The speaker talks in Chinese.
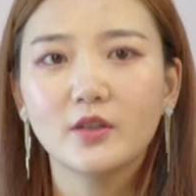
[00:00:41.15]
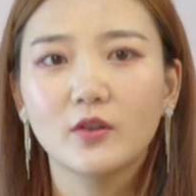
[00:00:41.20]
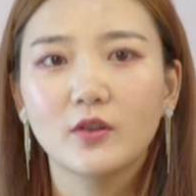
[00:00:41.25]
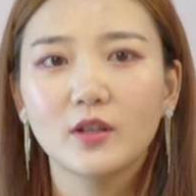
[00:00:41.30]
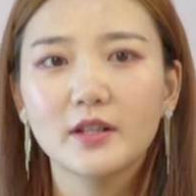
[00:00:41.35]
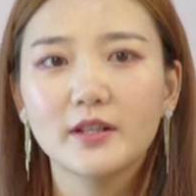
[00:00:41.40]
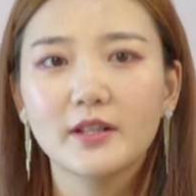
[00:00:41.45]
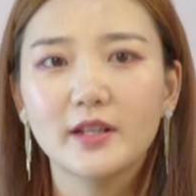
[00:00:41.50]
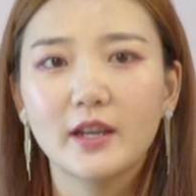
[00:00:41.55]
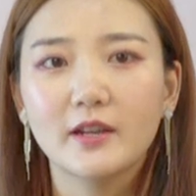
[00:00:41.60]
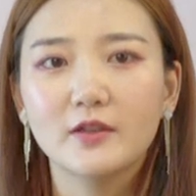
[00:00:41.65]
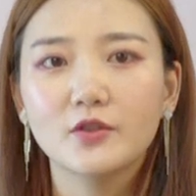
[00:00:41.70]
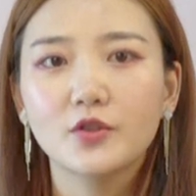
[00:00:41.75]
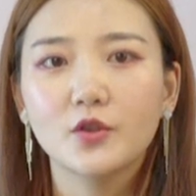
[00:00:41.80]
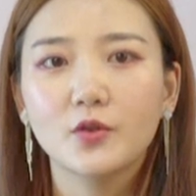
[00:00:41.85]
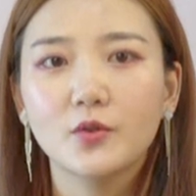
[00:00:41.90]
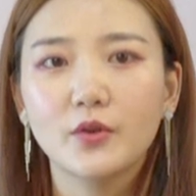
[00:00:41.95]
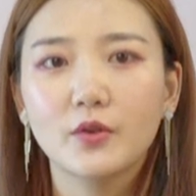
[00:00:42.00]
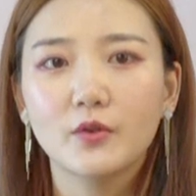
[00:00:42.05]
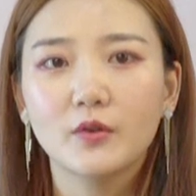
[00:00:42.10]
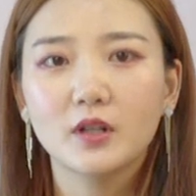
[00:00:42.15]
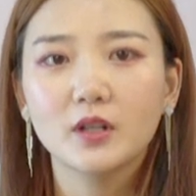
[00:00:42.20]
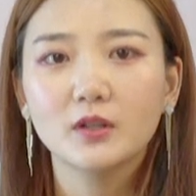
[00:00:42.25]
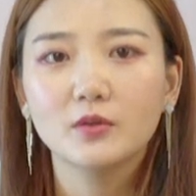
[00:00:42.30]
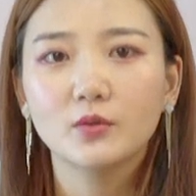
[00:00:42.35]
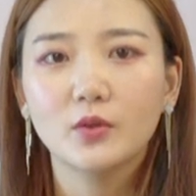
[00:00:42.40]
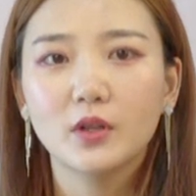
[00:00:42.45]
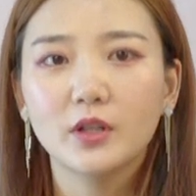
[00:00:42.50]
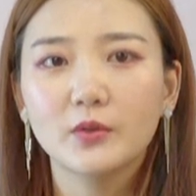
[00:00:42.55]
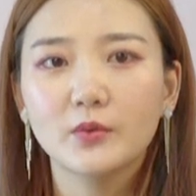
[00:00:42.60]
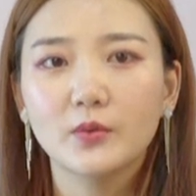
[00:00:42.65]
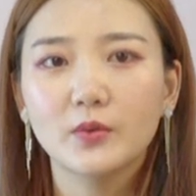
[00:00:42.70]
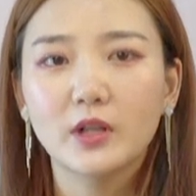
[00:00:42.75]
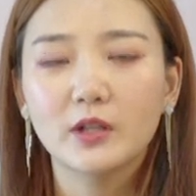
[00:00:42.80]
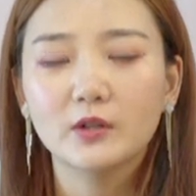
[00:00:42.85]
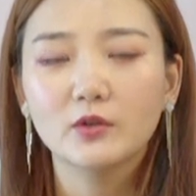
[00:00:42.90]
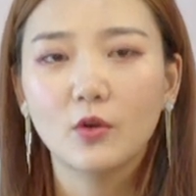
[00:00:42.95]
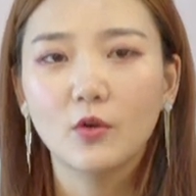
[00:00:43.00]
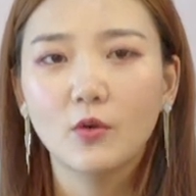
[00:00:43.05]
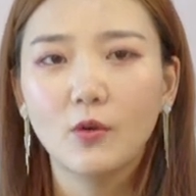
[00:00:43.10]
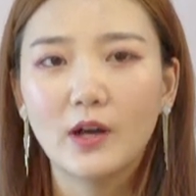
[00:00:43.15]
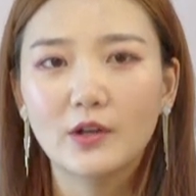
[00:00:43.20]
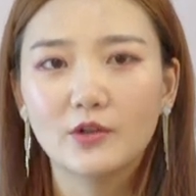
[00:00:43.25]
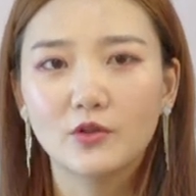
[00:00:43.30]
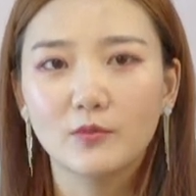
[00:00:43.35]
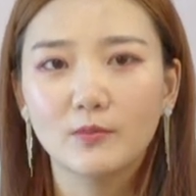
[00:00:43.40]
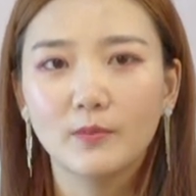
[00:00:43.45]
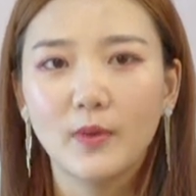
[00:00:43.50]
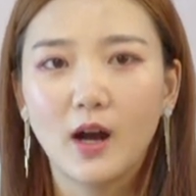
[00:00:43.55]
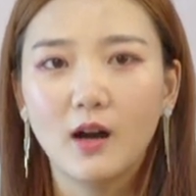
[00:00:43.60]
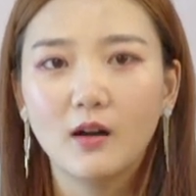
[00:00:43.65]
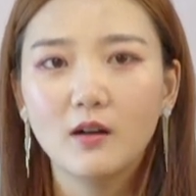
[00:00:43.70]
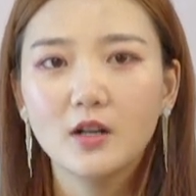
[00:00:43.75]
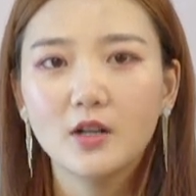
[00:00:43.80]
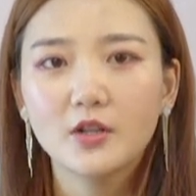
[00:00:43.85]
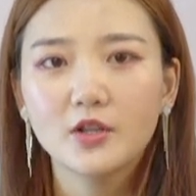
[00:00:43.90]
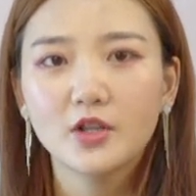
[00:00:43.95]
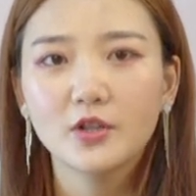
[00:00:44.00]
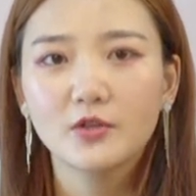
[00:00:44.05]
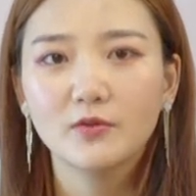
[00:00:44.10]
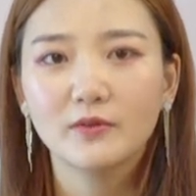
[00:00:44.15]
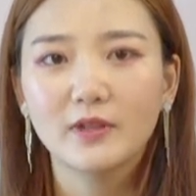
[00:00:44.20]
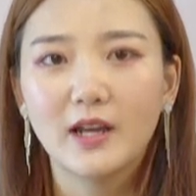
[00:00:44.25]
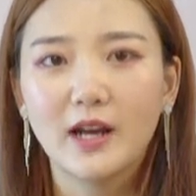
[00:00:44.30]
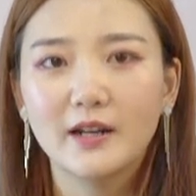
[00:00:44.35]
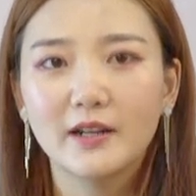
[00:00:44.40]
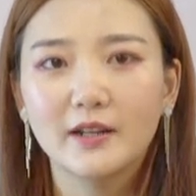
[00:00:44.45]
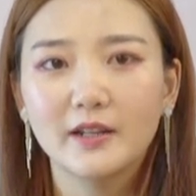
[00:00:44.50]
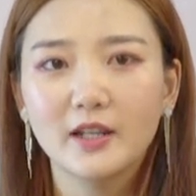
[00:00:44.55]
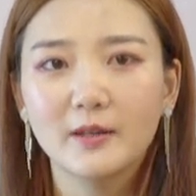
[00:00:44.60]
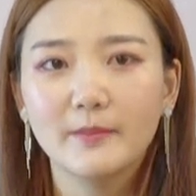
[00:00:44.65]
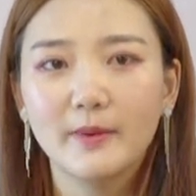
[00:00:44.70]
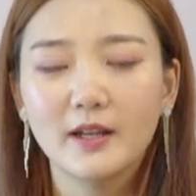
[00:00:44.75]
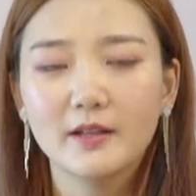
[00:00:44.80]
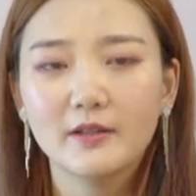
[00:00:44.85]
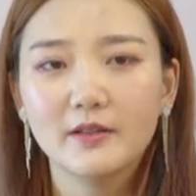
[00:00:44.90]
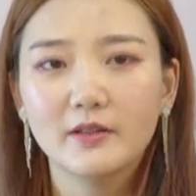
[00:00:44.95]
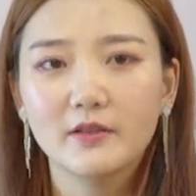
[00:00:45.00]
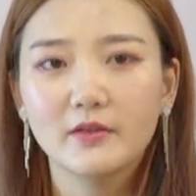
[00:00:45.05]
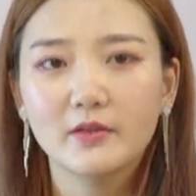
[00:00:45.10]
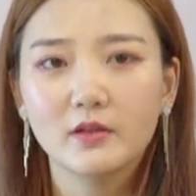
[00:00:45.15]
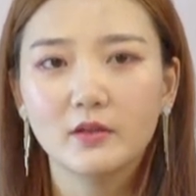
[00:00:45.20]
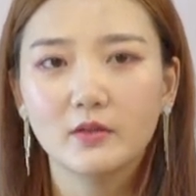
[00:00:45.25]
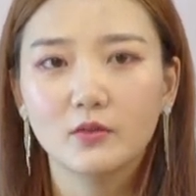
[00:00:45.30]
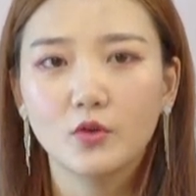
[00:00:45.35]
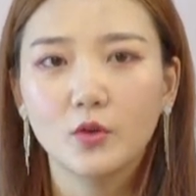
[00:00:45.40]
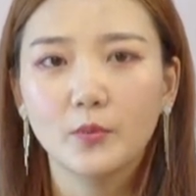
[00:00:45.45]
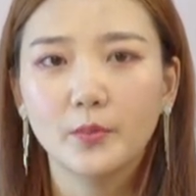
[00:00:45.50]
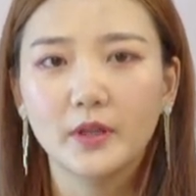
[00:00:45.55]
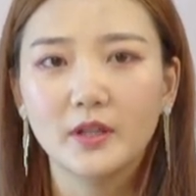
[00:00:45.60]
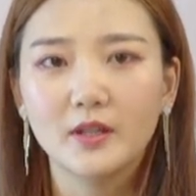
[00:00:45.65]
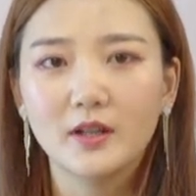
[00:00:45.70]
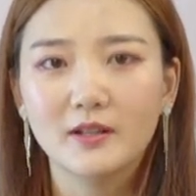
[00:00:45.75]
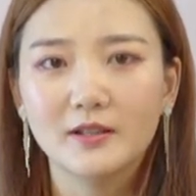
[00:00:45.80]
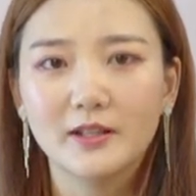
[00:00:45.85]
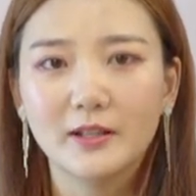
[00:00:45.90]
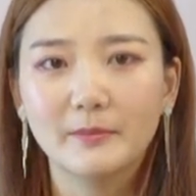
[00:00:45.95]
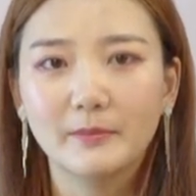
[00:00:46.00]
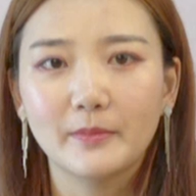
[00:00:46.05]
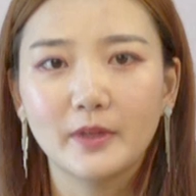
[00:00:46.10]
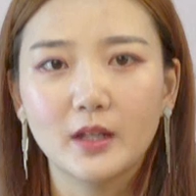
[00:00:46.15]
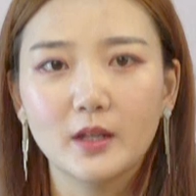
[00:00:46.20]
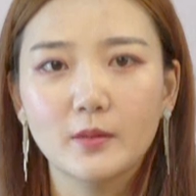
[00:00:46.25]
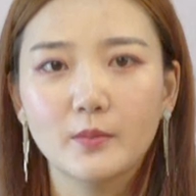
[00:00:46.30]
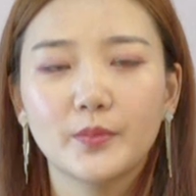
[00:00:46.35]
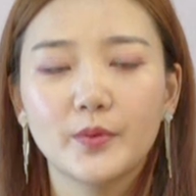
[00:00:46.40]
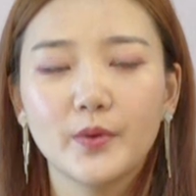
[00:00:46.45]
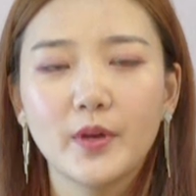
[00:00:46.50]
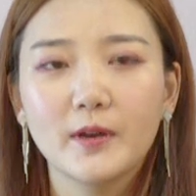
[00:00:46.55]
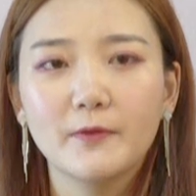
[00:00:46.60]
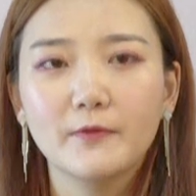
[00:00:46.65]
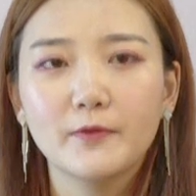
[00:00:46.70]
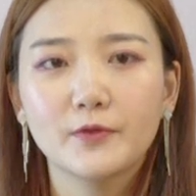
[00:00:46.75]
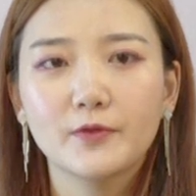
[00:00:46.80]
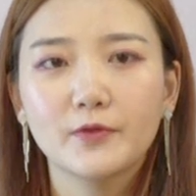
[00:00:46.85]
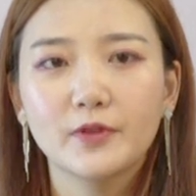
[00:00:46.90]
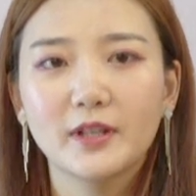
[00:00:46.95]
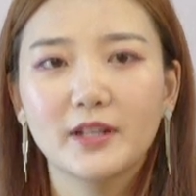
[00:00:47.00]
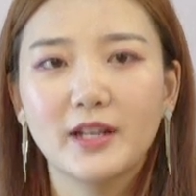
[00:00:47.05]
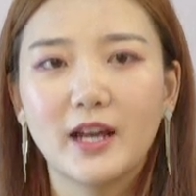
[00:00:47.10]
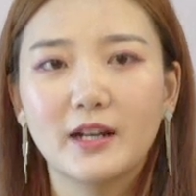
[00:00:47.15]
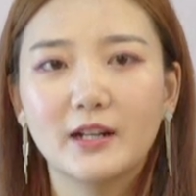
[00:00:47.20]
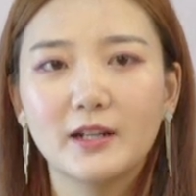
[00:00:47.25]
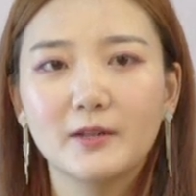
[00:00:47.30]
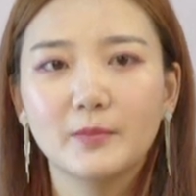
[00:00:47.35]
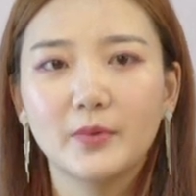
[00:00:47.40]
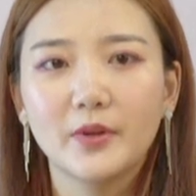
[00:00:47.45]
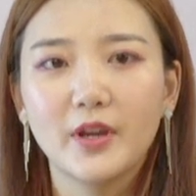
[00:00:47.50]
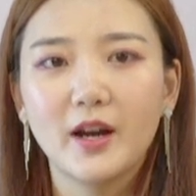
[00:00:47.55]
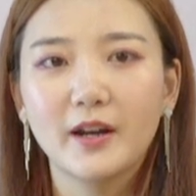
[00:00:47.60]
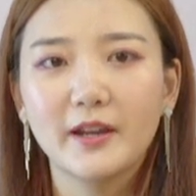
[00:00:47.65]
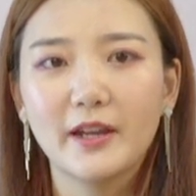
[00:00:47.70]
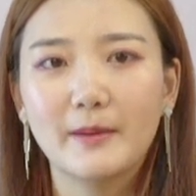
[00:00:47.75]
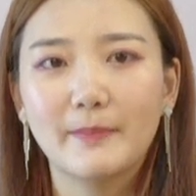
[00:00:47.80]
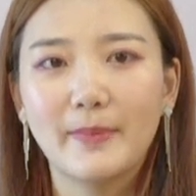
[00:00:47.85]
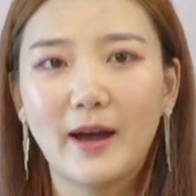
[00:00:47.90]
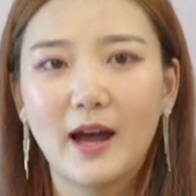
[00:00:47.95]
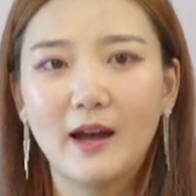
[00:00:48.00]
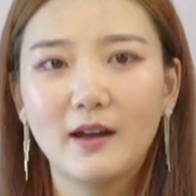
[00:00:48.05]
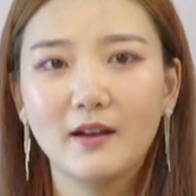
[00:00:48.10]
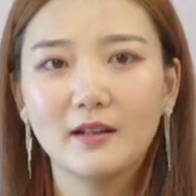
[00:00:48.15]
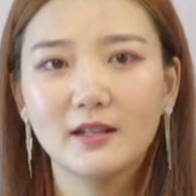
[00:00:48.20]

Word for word: 有了钱，就会有更多的女人投怀送抱。这种男人一般心思都比较缜密，不愿付出的男人不要也罢。